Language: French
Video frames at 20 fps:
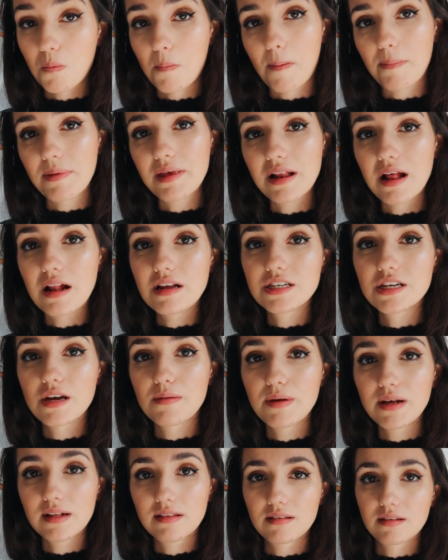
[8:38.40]
mon papy il a le
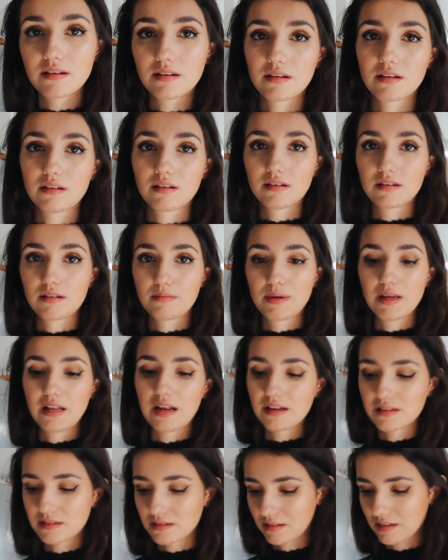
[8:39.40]
diabète, euh, bah,
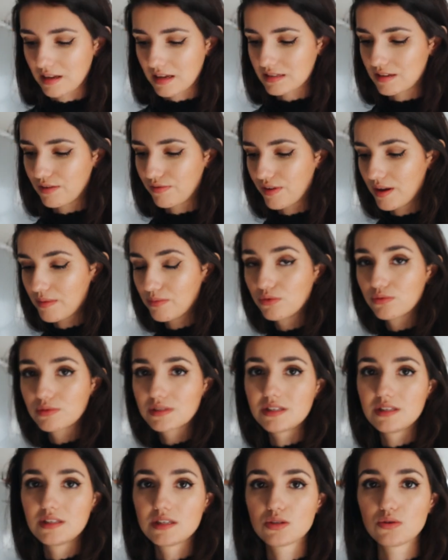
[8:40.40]
il a une santé assez faible,
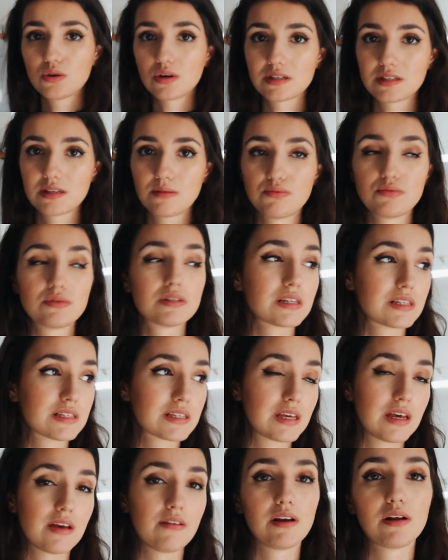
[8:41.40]
donc s'il sort c'est plus
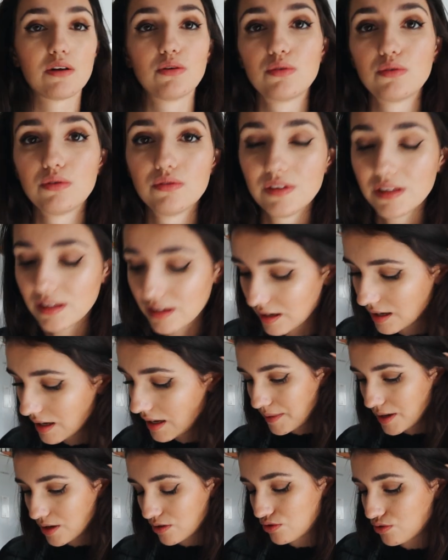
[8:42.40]
risqué avec le Covid.
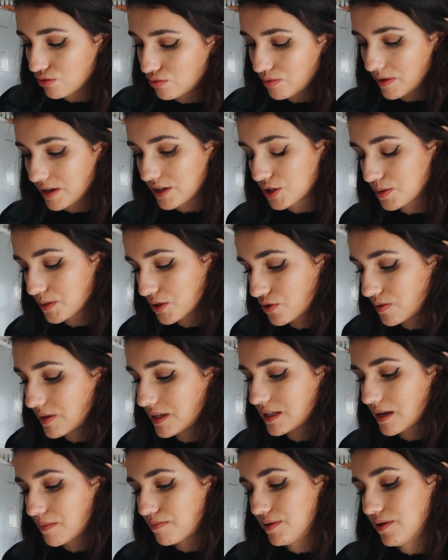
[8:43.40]
Mais du coup ouais, je pense que je
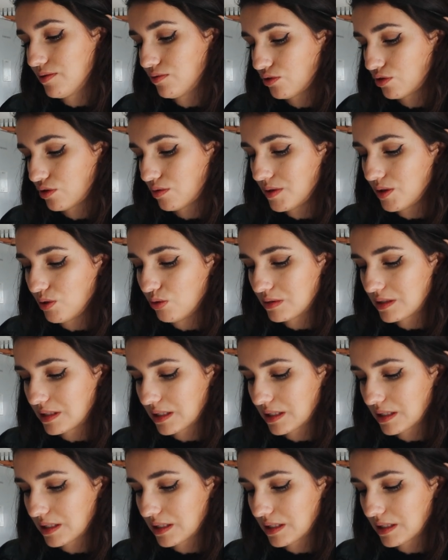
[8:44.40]
vais les appeler entre mes deux